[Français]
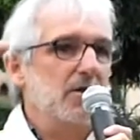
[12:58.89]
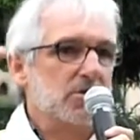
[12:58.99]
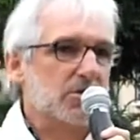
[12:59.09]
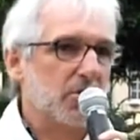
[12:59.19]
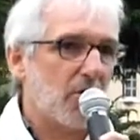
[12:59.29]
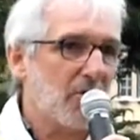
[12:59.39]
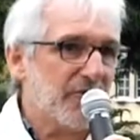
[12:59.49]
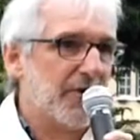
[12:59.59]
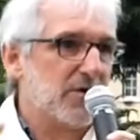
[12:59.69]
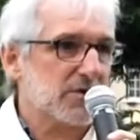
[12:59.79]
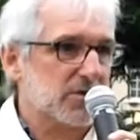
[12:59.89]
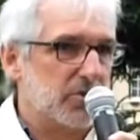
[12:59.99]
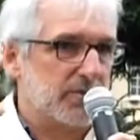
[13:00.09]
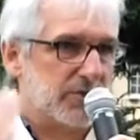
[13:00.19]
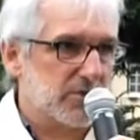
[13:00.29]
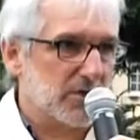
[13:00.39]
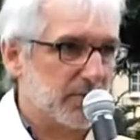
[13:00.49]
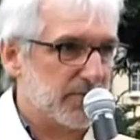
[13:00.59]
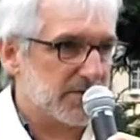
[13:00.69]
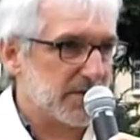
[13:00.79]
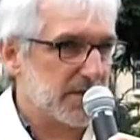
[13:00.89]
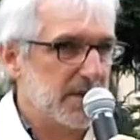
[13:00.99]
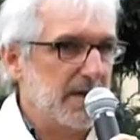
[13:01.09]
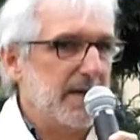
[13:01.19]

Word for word: se renforce de plus en plus.